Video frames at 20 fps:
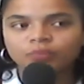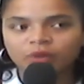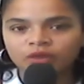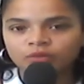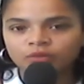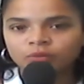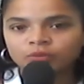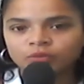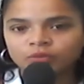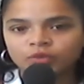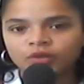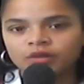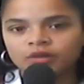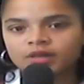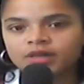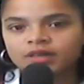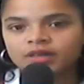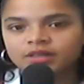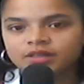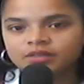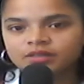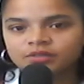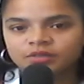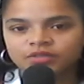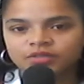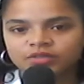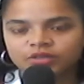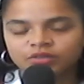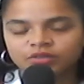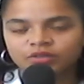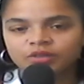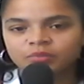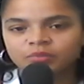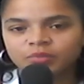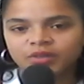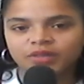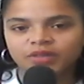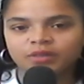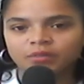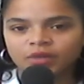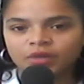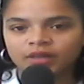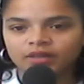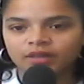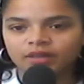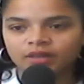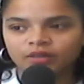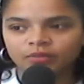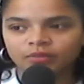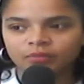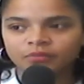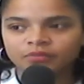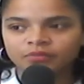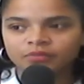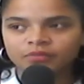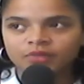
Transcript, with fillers: Par exemple, dans l'église, quand il y avait des gens qui priaient pour la guérison,